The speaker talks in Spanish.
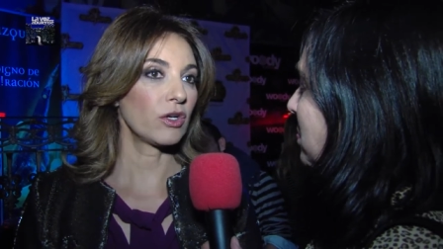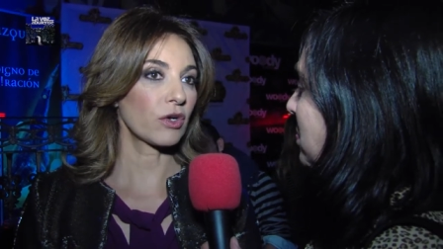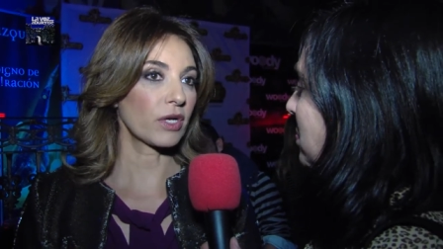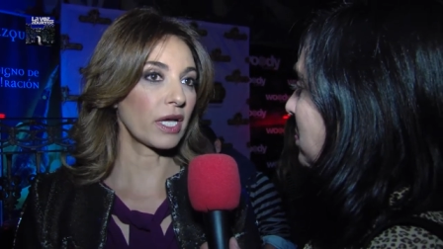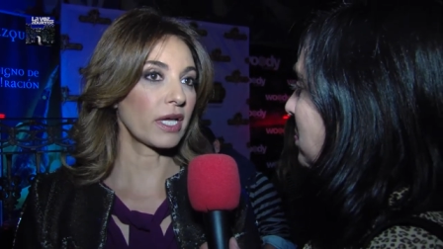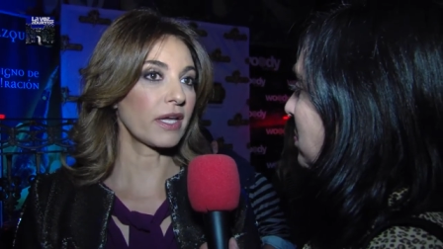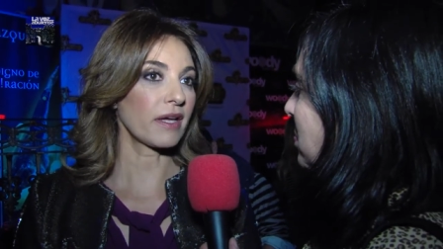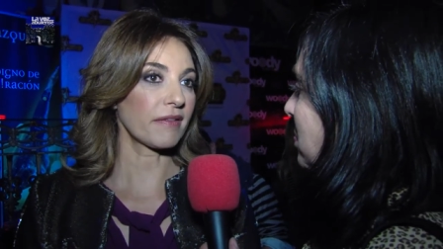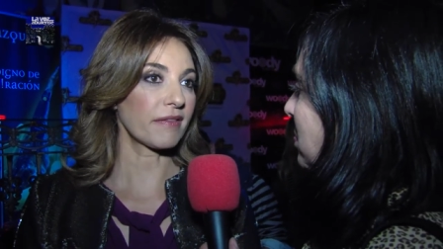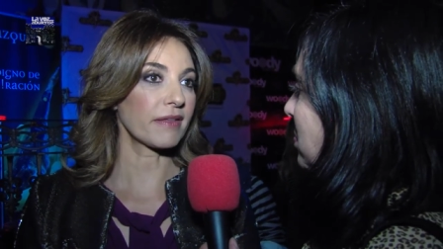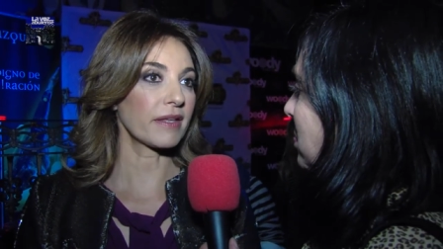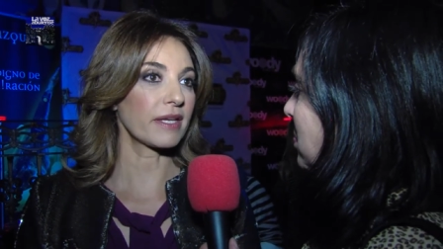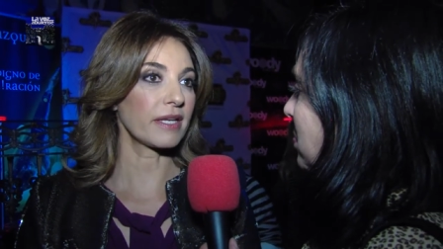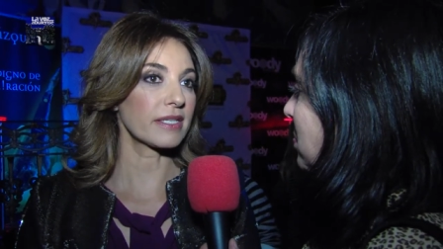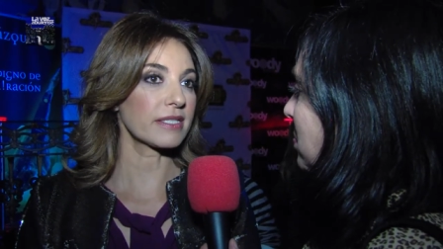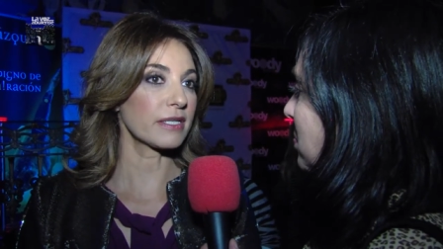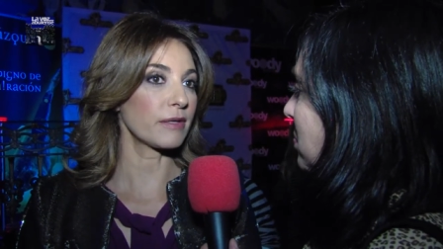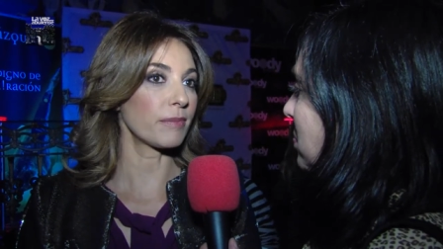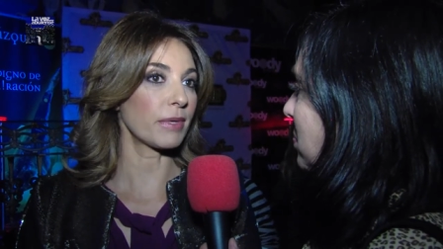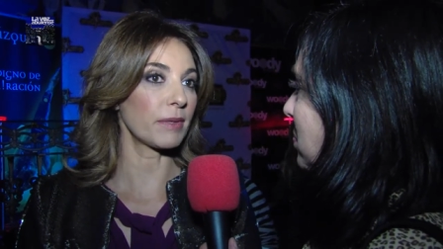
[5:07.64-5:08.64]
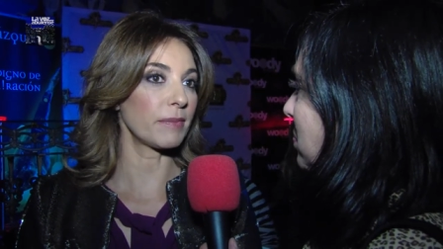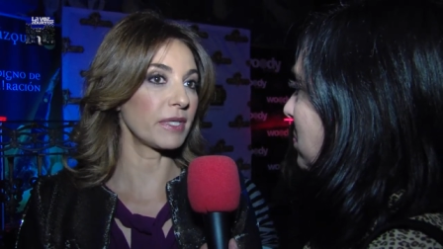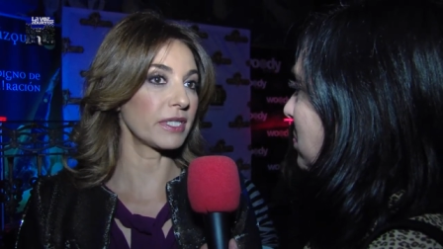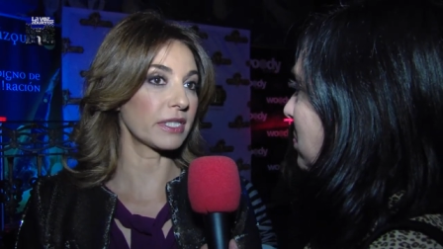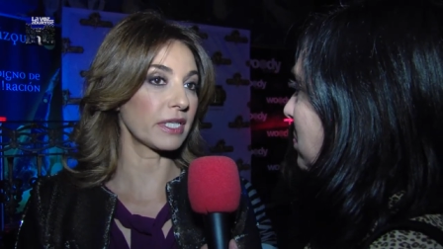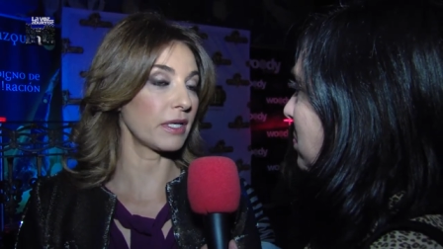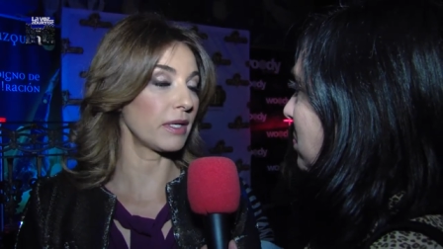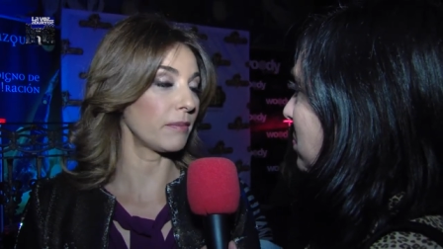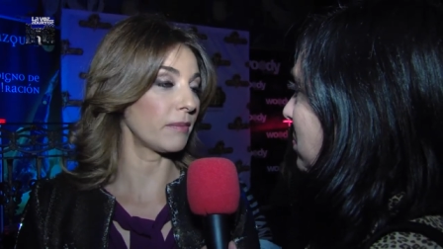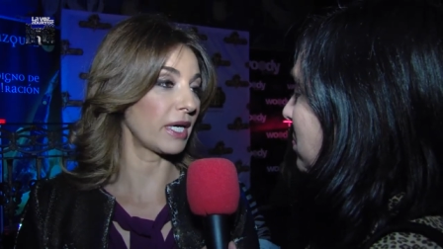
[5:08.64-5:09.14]
lo que hay que hacer es
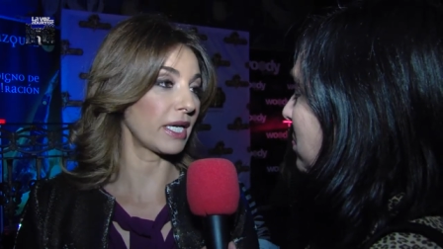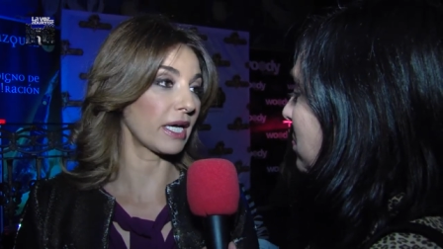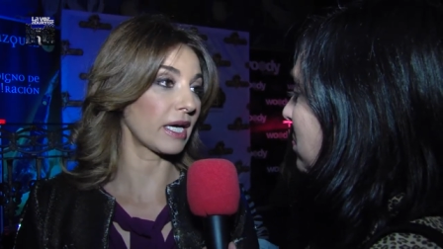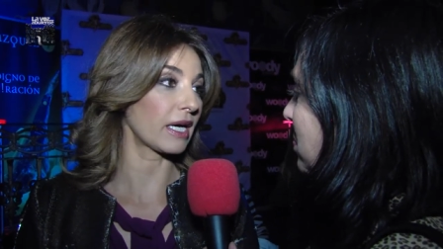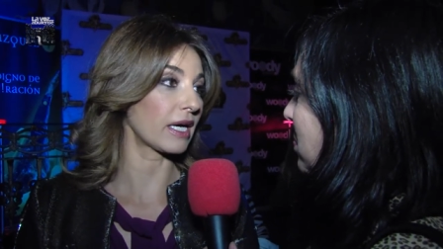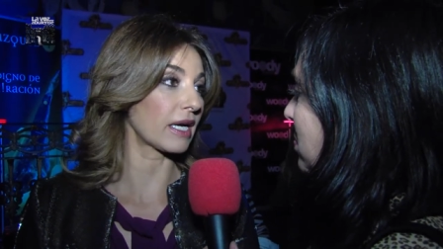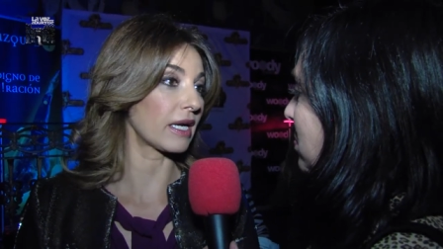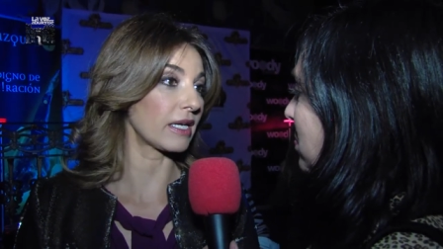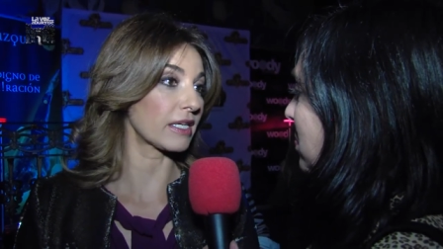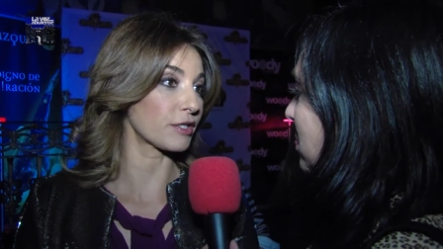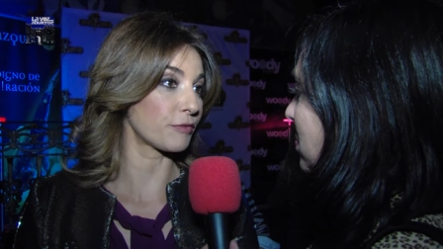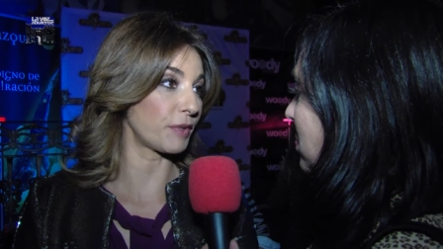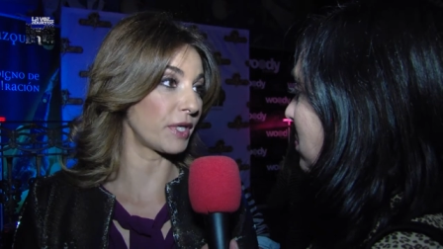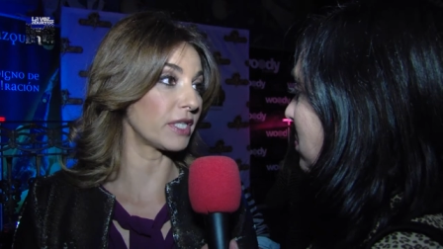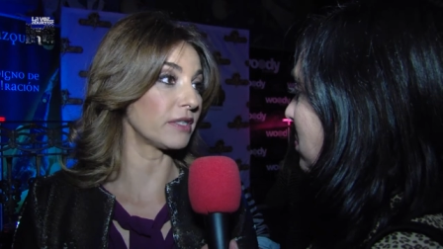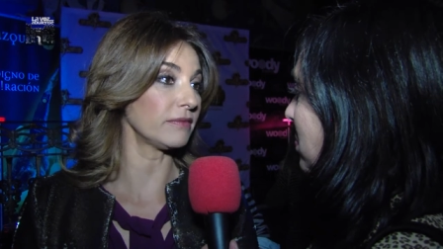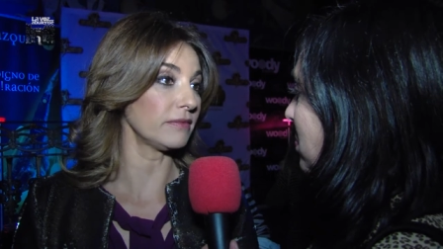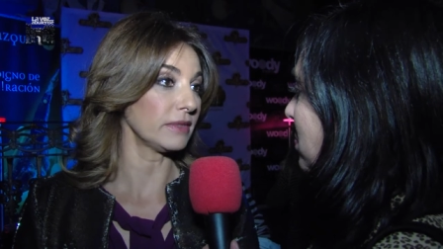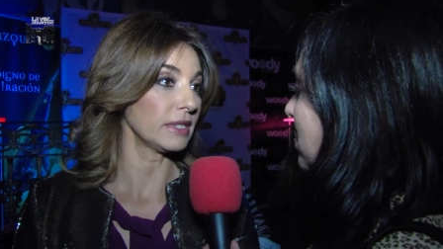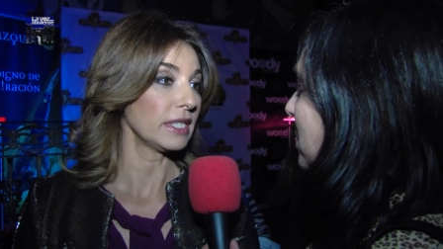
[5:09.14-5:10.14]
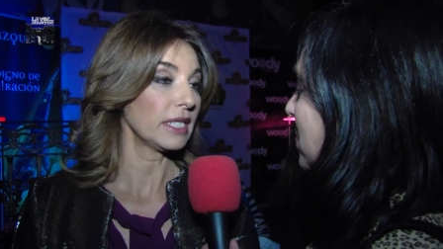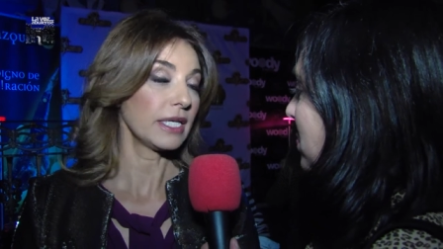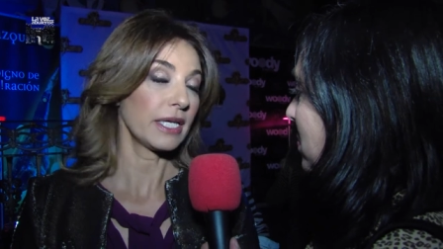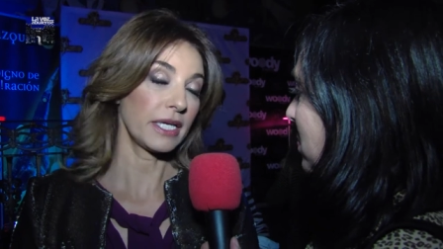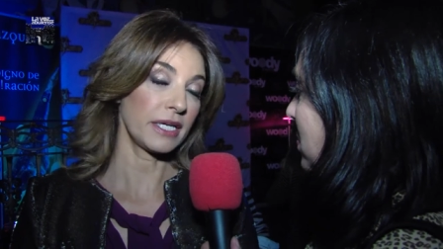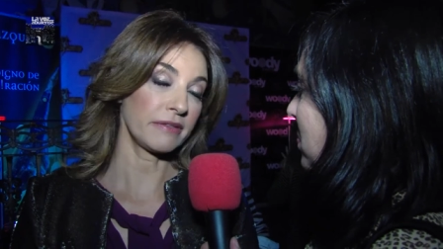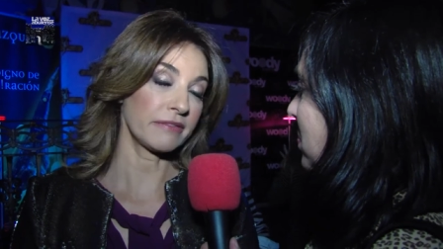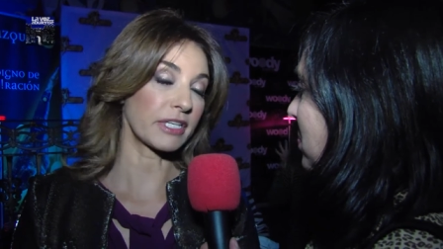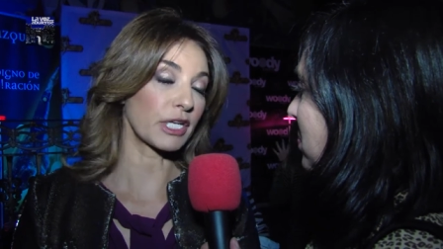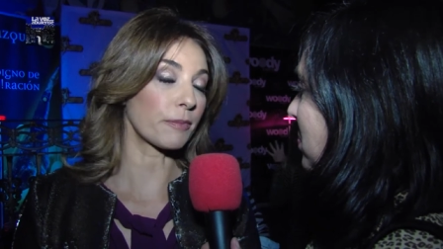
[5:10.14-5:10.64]
simplemente manejarlas bien,
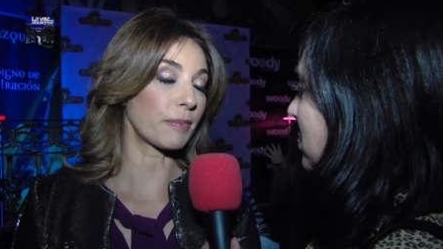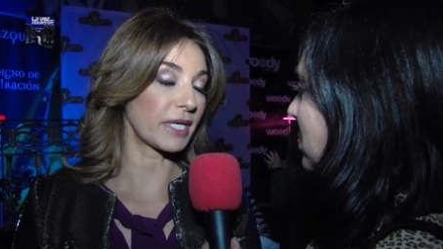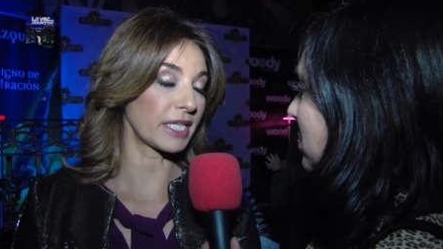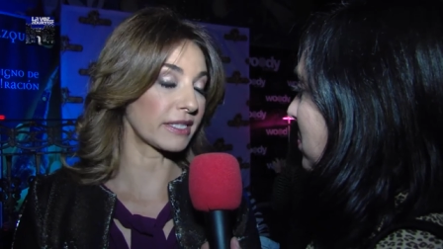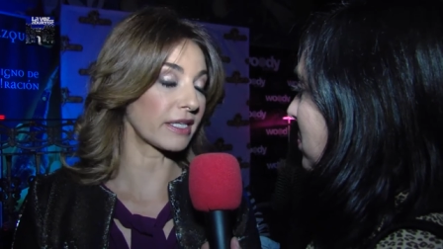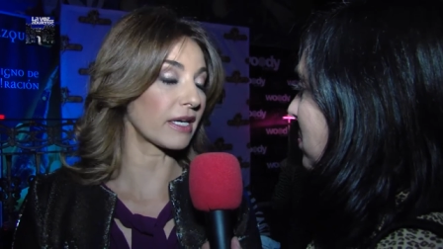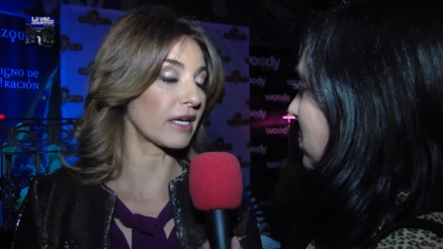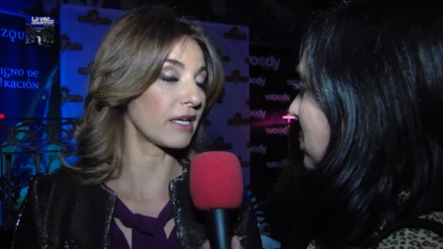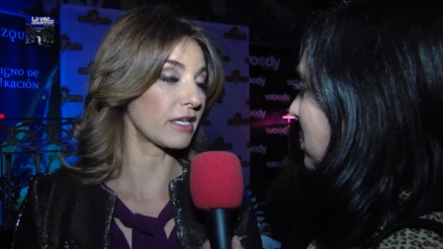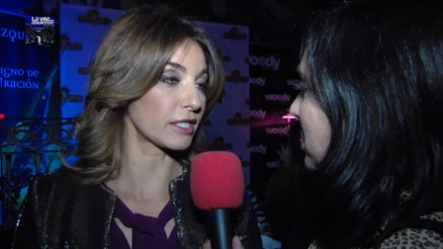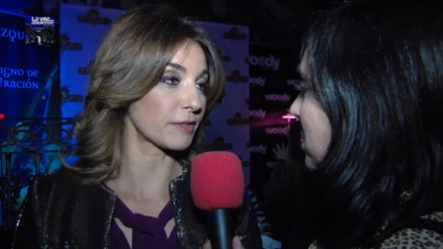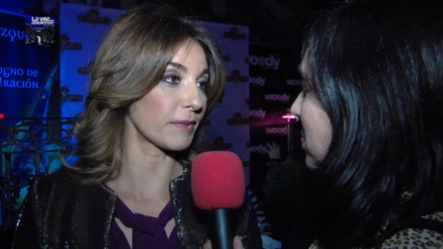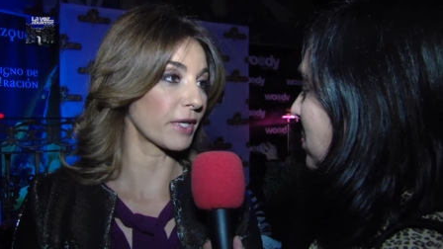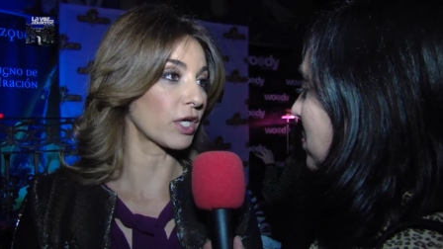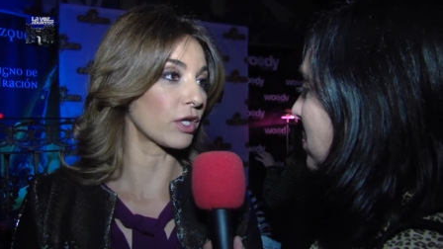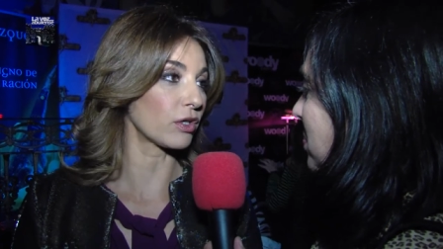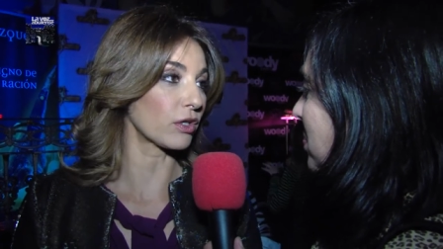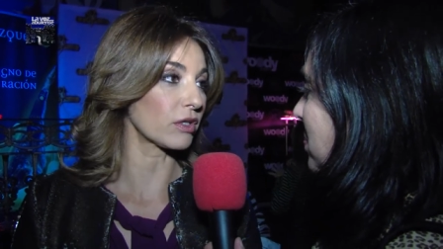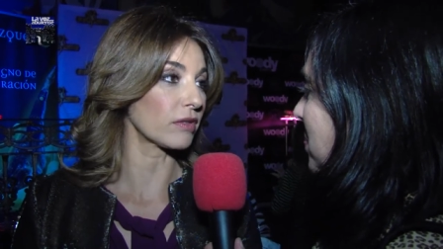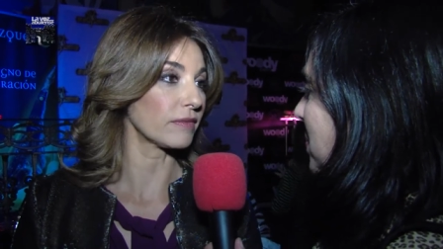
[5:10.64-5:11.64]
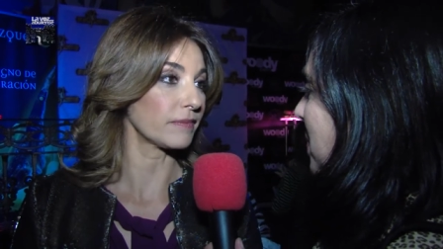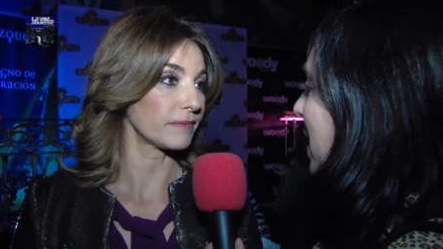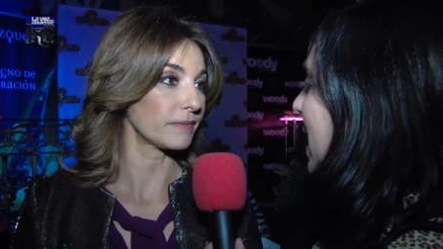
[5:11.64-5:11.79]
interpretarlas mejor.